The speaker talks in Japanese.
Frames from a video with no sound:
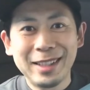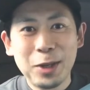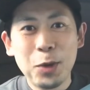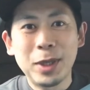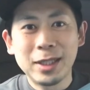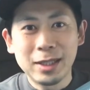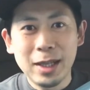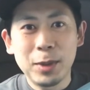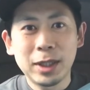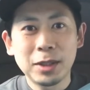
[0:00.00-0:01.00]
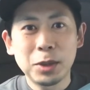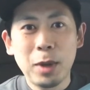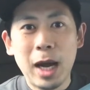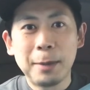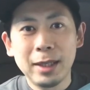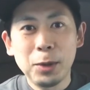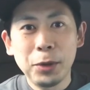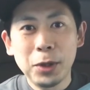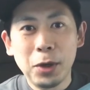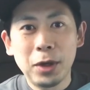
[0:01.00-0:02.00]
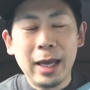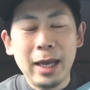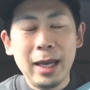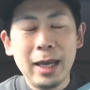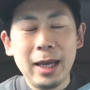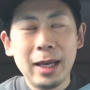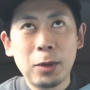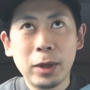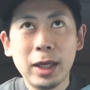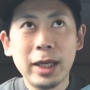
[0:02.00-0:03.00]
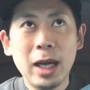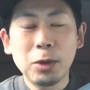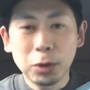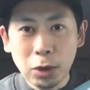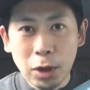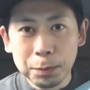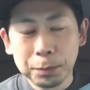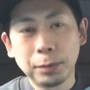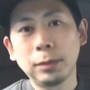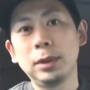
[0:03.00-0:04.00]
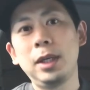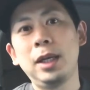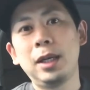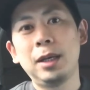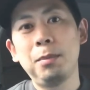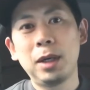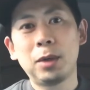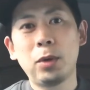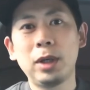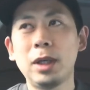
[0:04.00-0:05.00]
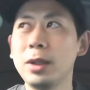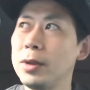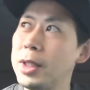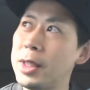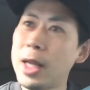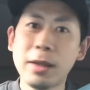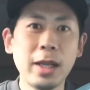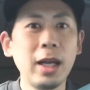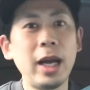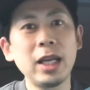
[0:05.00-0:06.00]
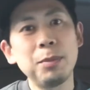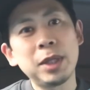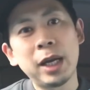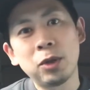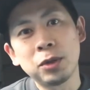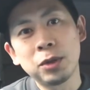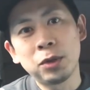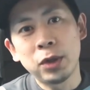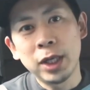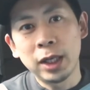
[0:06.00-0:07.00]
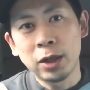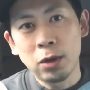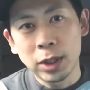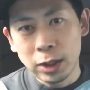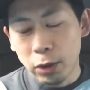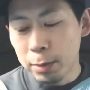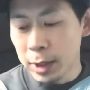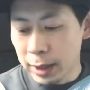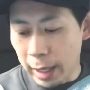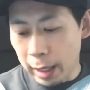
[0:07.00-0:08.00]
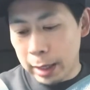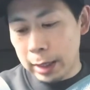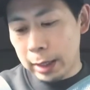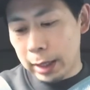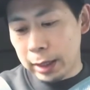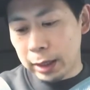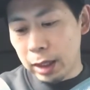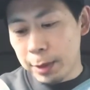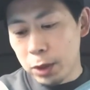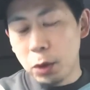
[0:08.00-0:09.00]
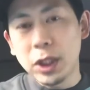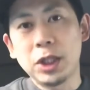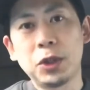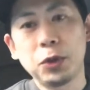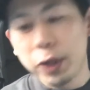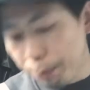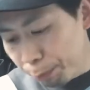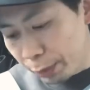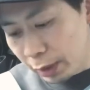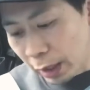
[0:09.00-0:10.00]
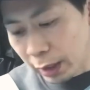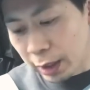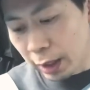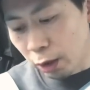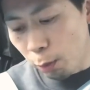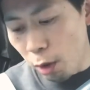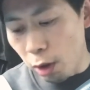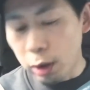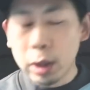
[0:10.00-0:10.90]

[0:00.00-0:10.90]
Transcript: 今日はですね私はいろいろこれからやること、えー、まあ、これからのです、ね、作戦会議みたいのをずっと家で今日はしておりまして、えー、ただいま4時11分なんですけれども、